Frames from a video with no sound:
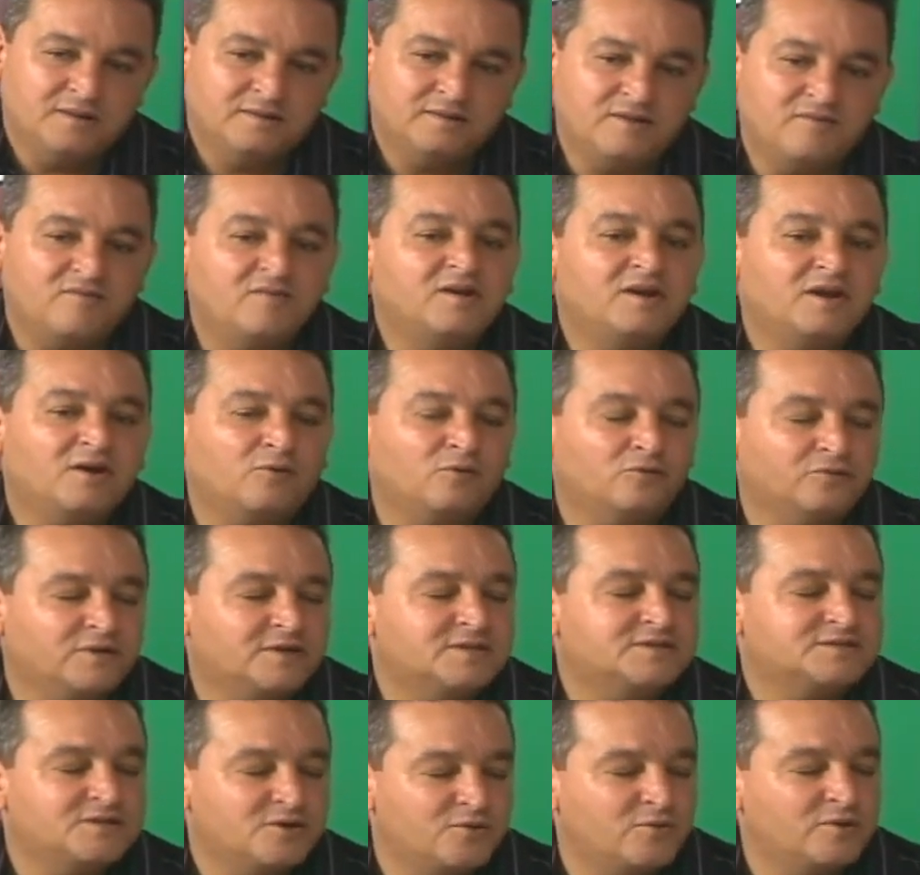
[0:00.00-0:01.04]
deveria
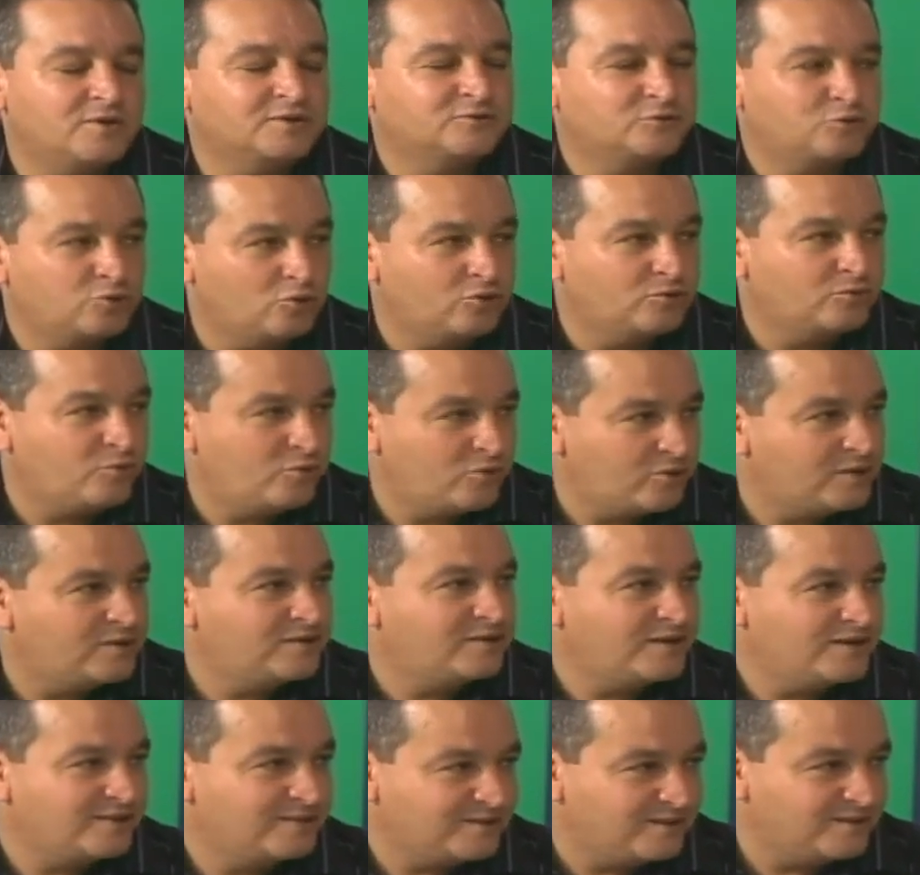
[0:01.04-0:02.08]
acontecer o ano todo, porque
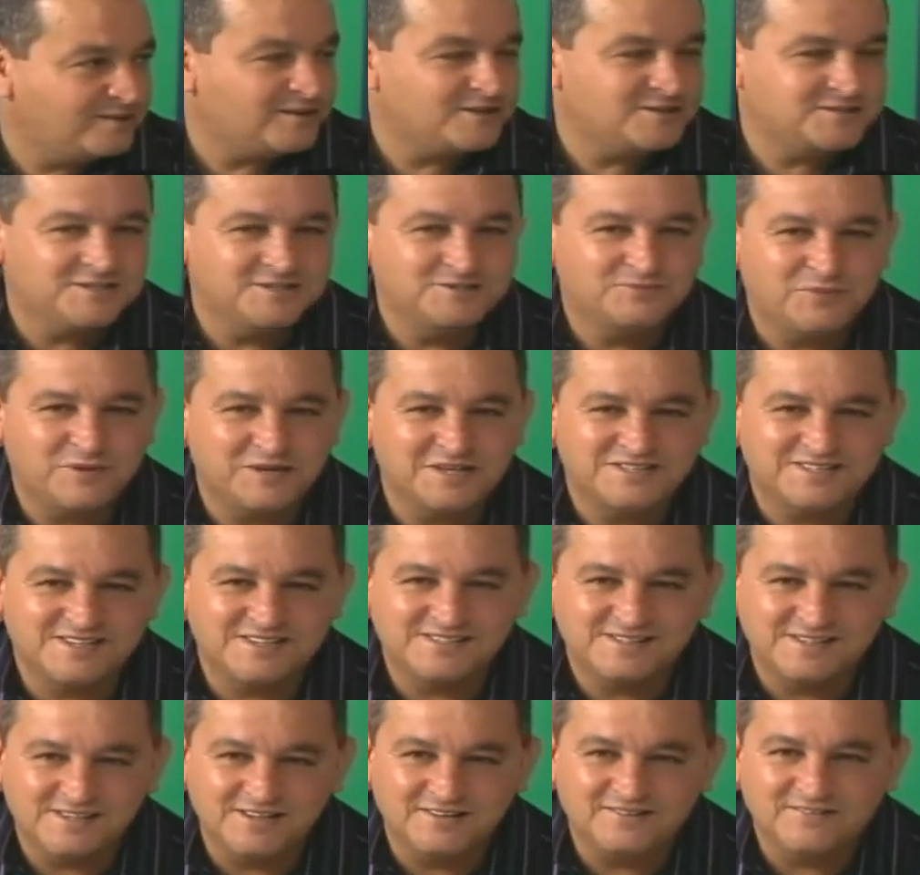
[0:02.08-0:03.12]
tem tanta gente
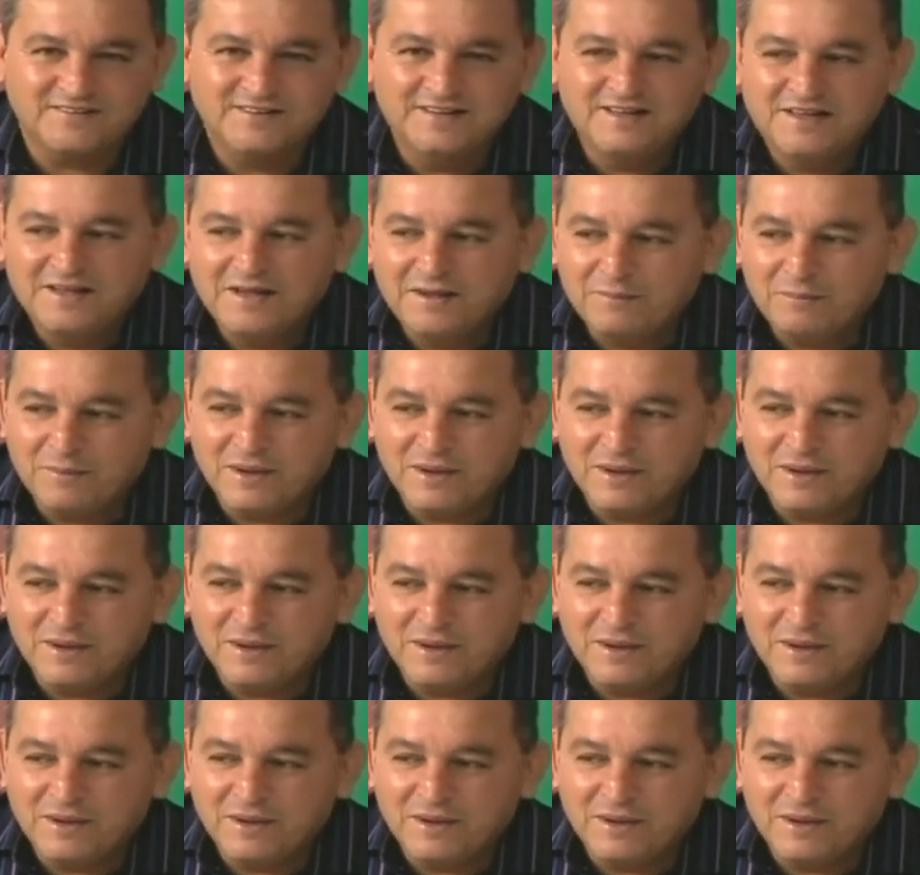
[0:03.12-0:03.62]
precisando, Sim.